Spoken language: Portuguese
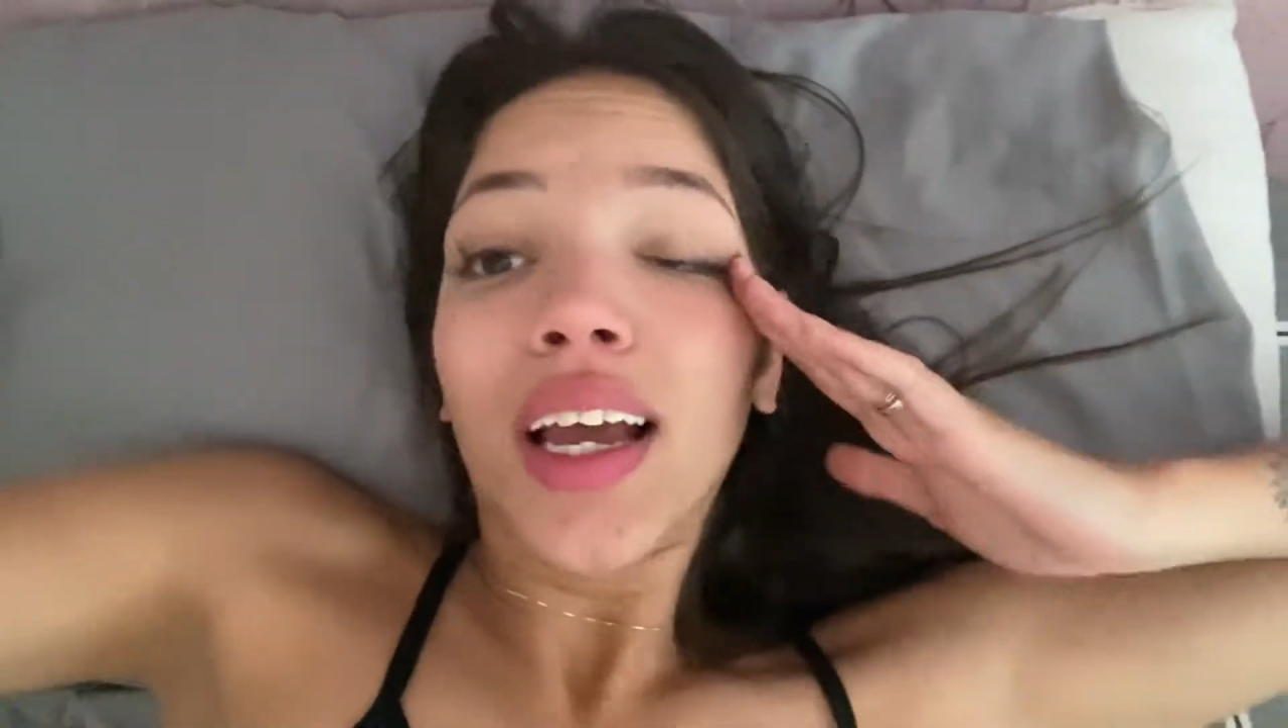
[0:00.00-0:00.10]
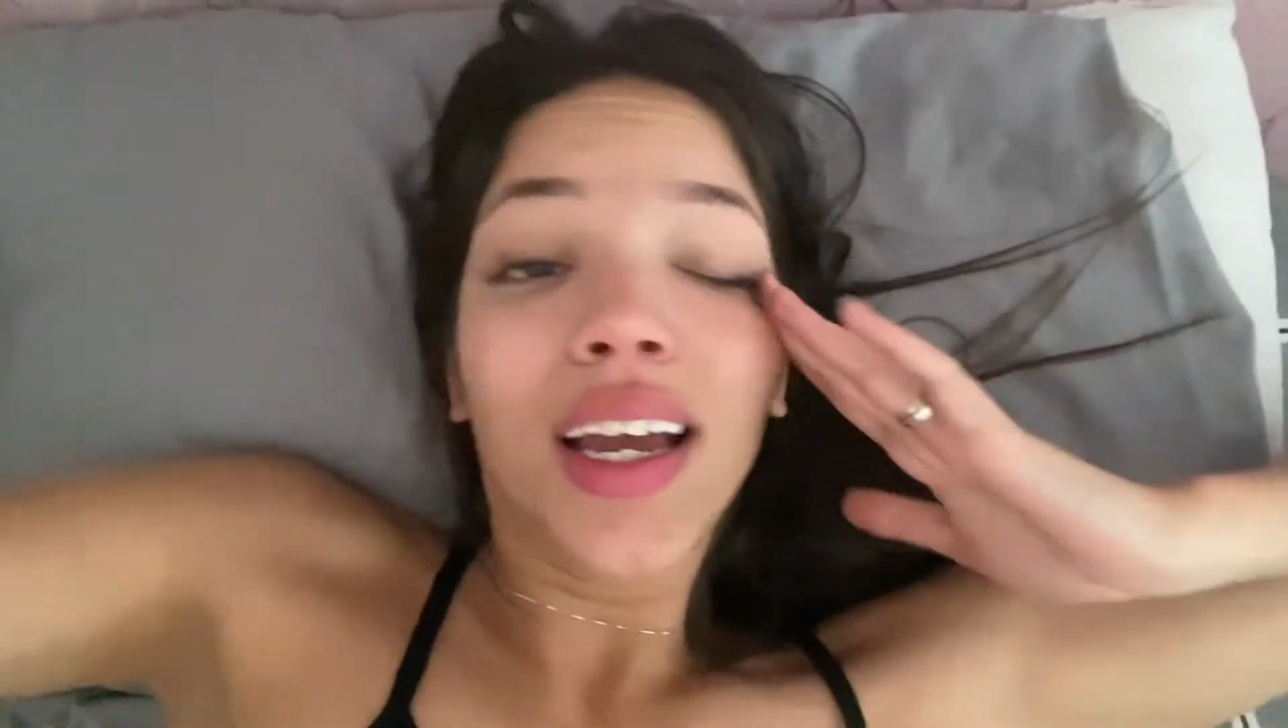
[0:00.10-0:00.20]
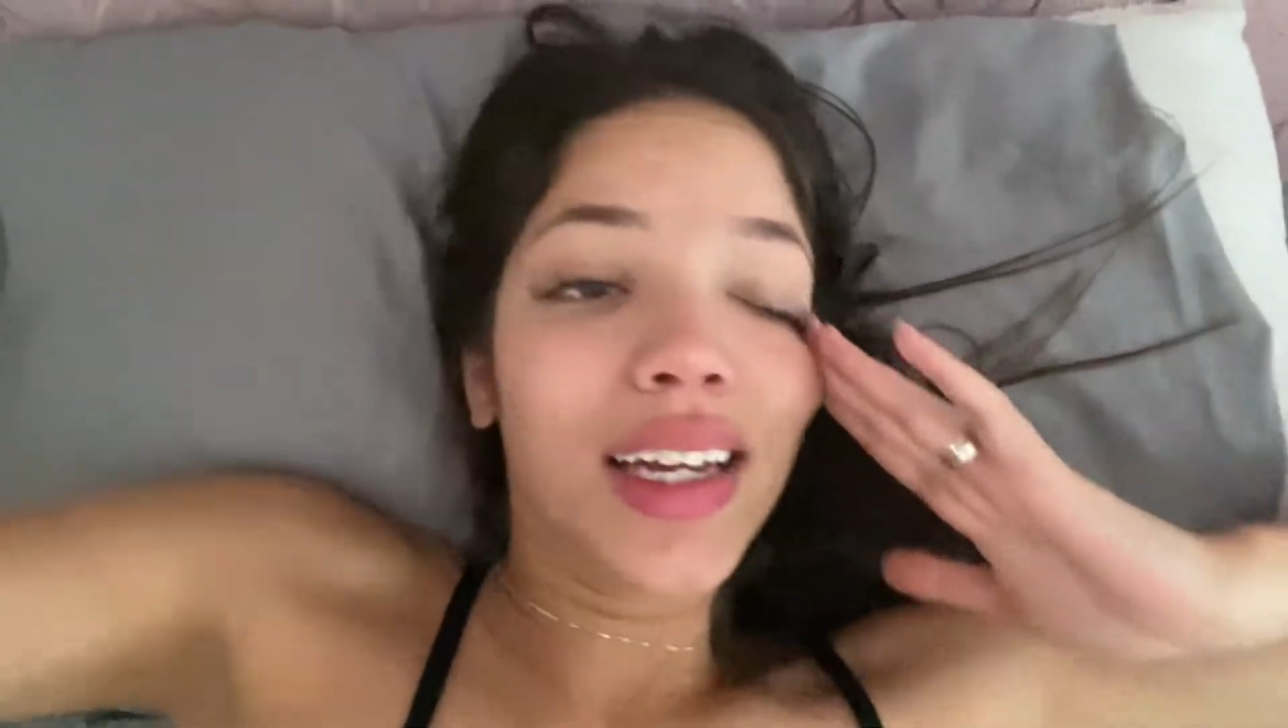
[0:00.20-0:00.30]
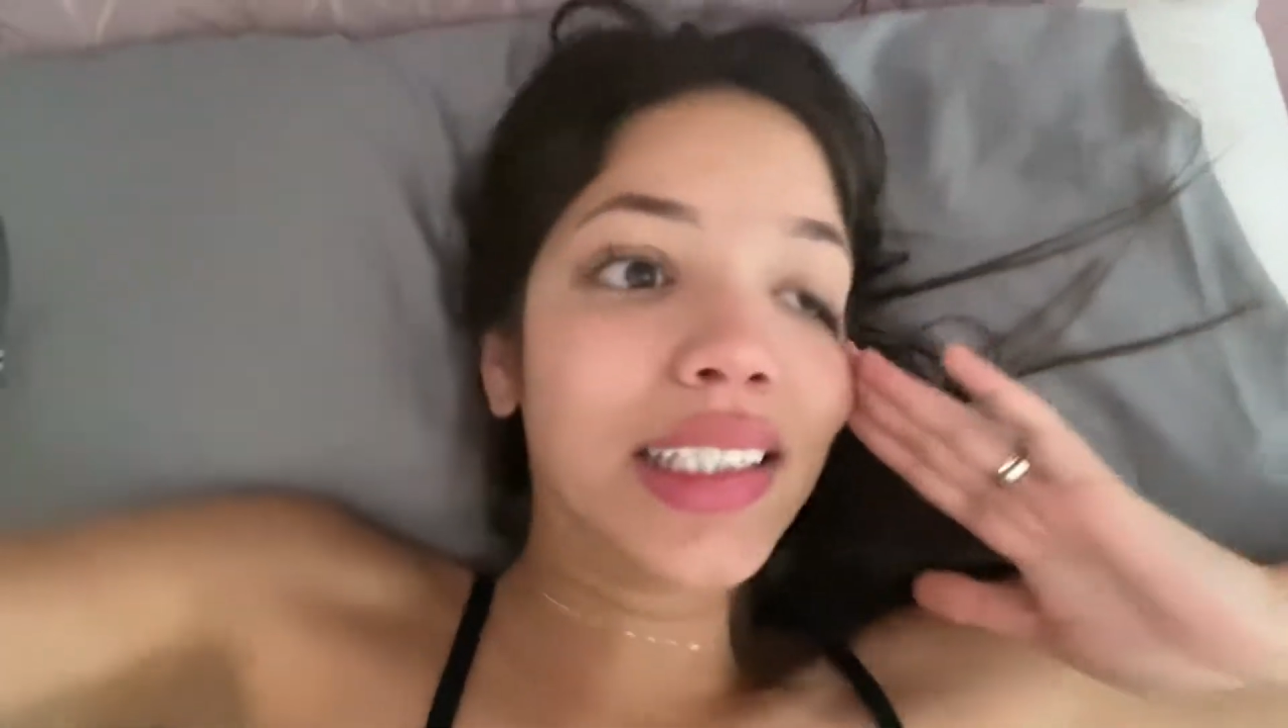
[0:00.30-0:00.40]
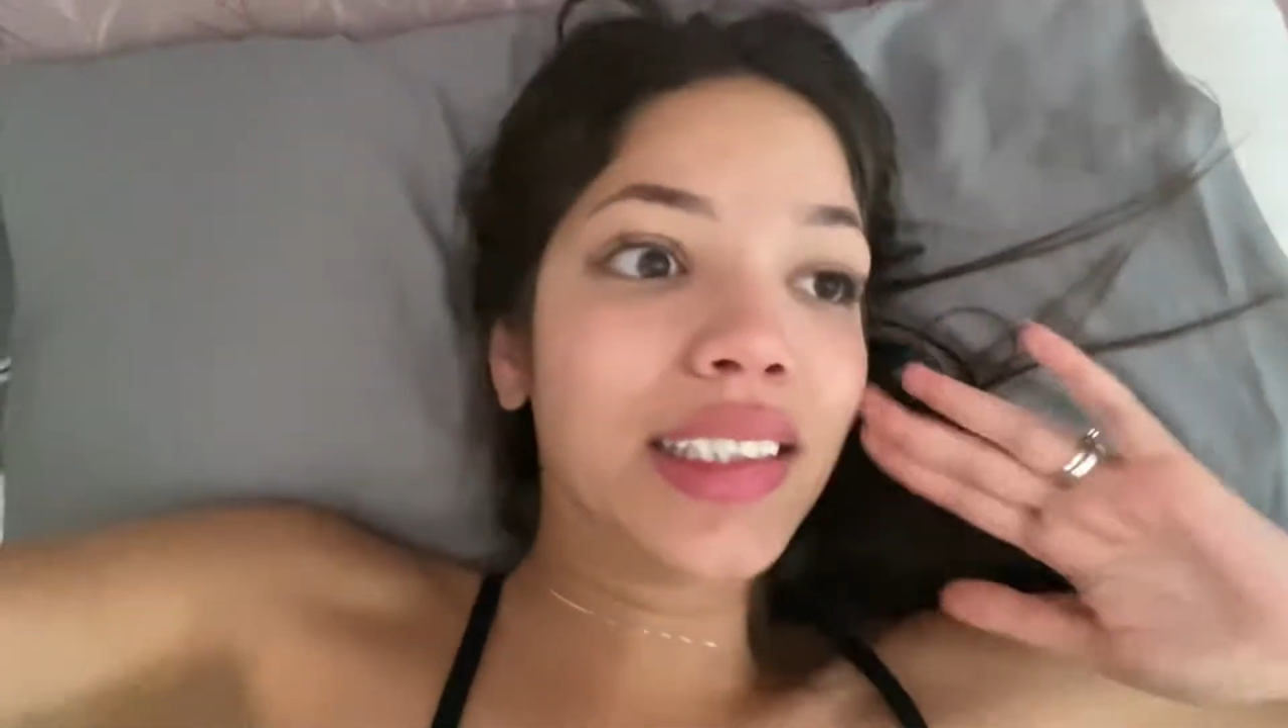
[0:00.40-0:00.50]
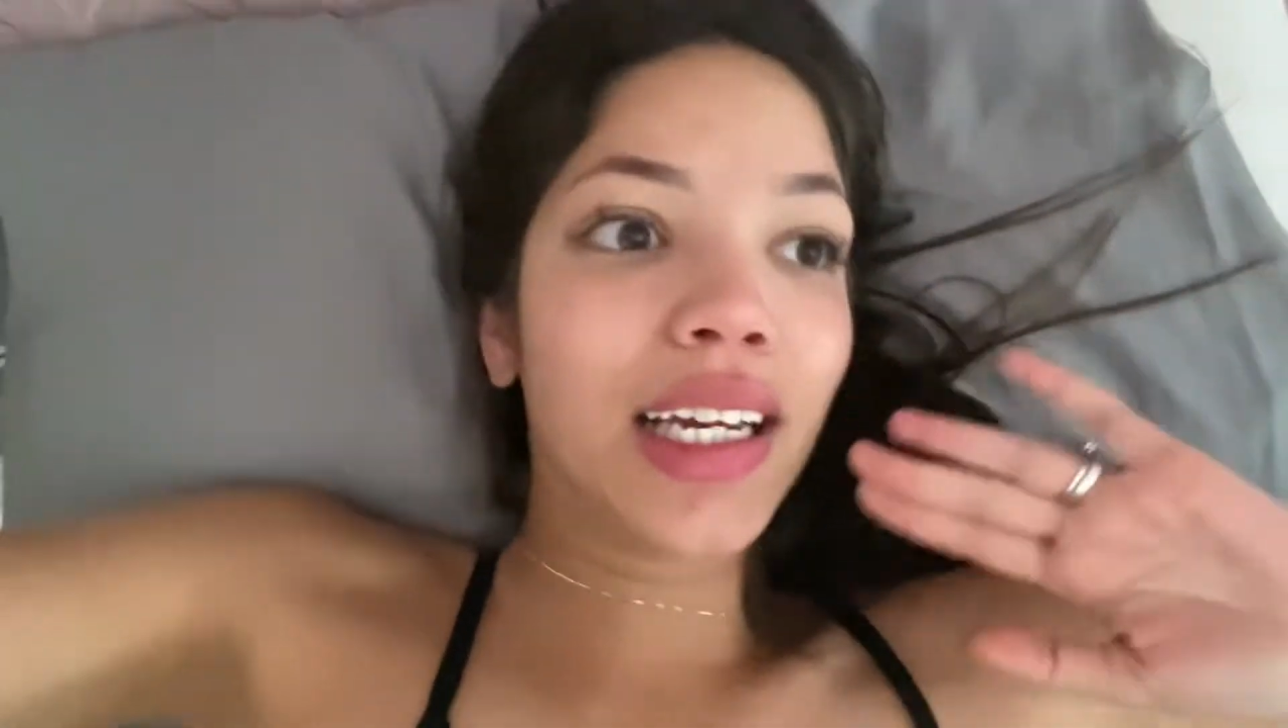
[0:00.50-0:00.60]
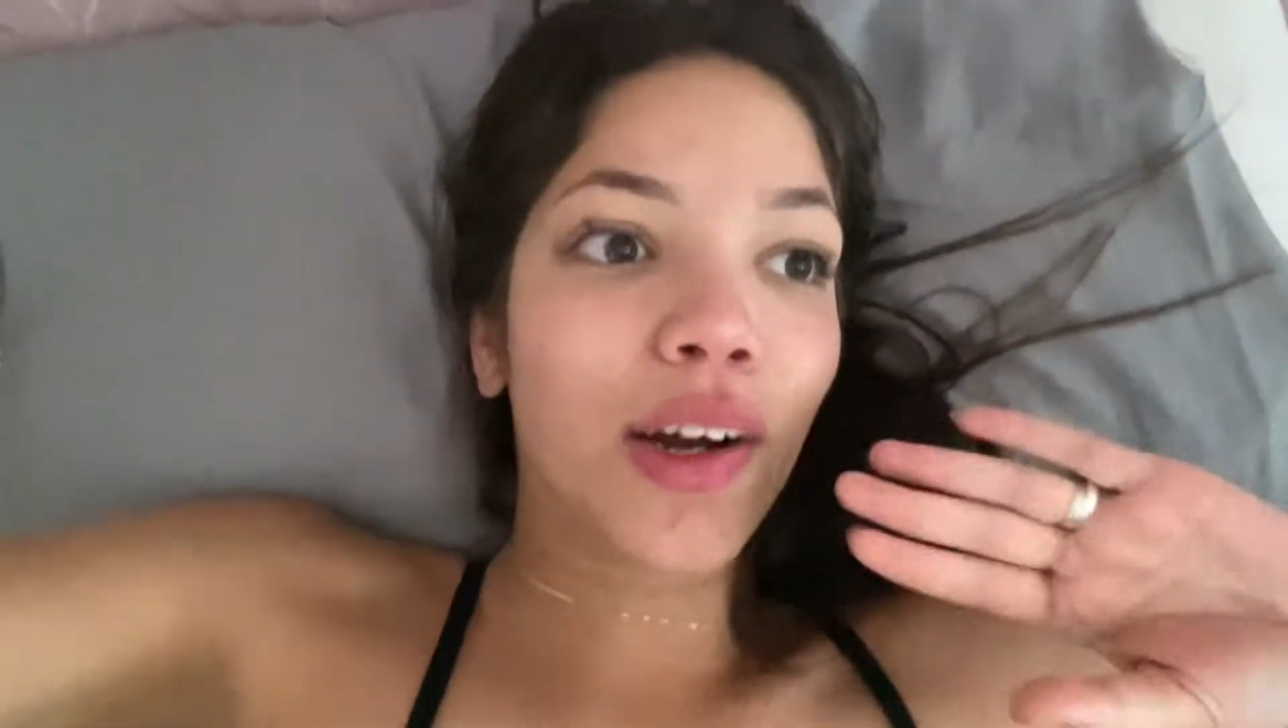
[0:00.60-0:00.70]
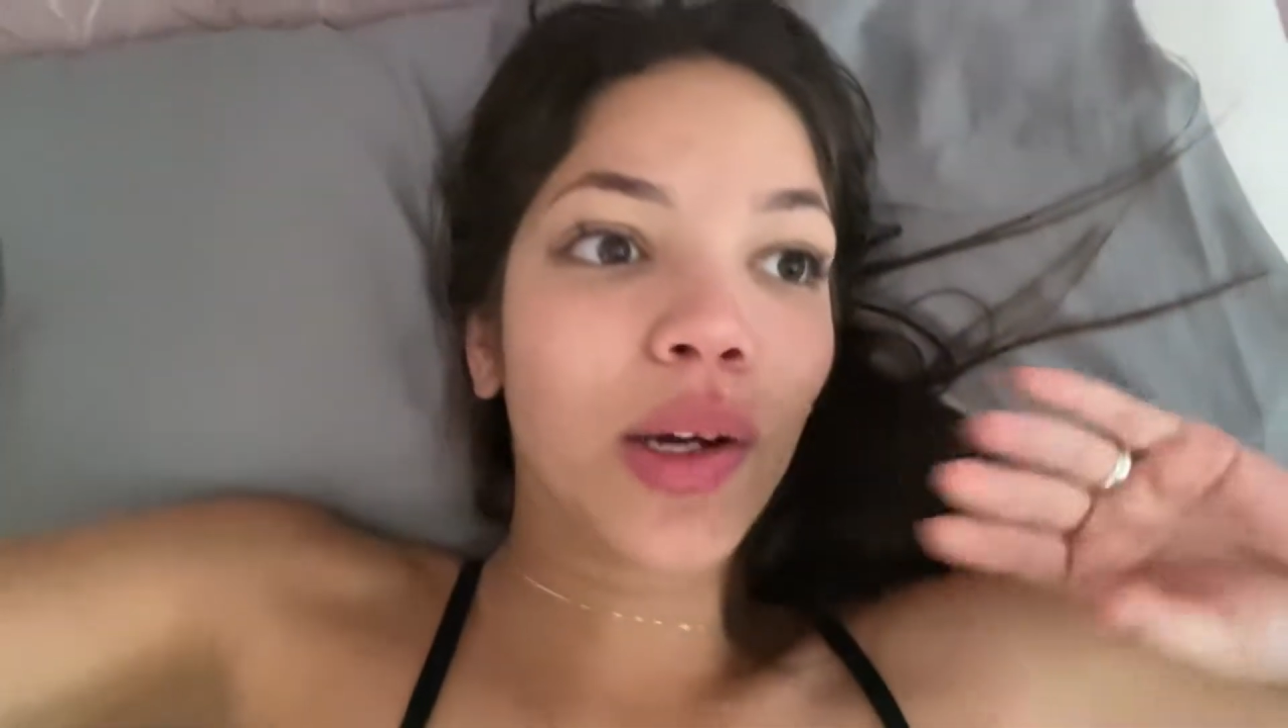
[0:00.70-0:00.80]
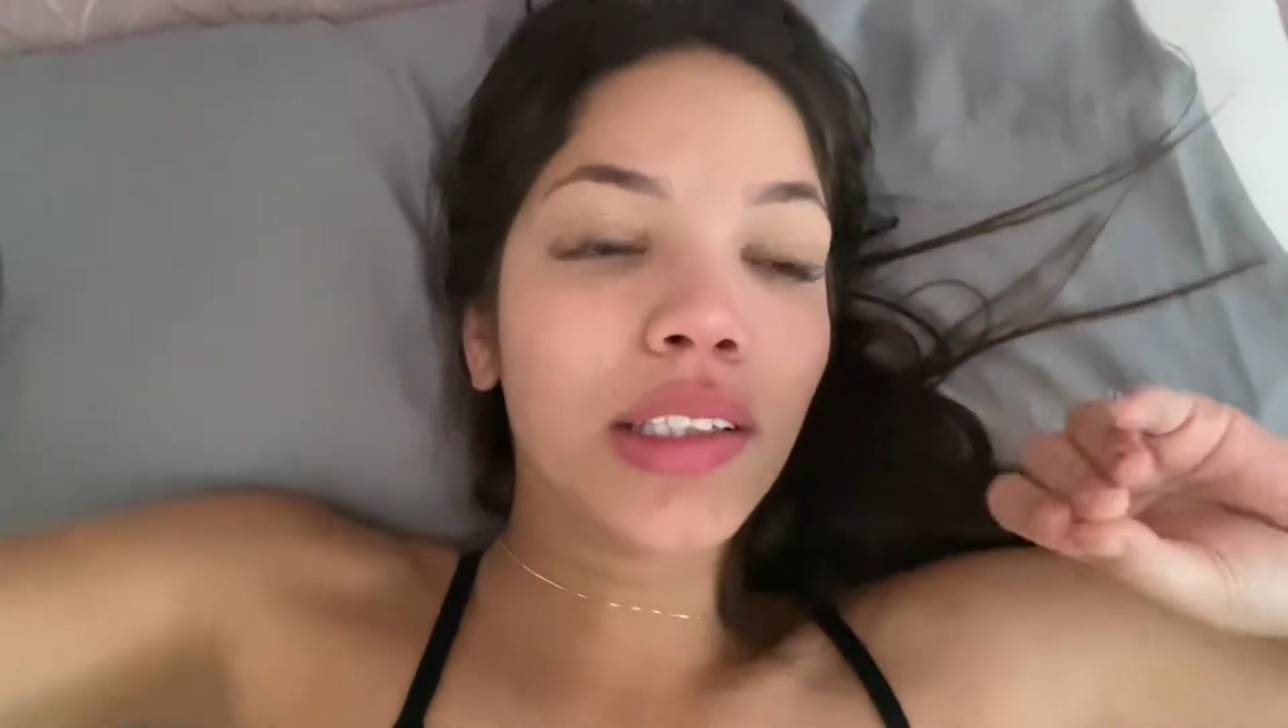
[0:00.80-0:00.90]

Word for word: E assim, agora é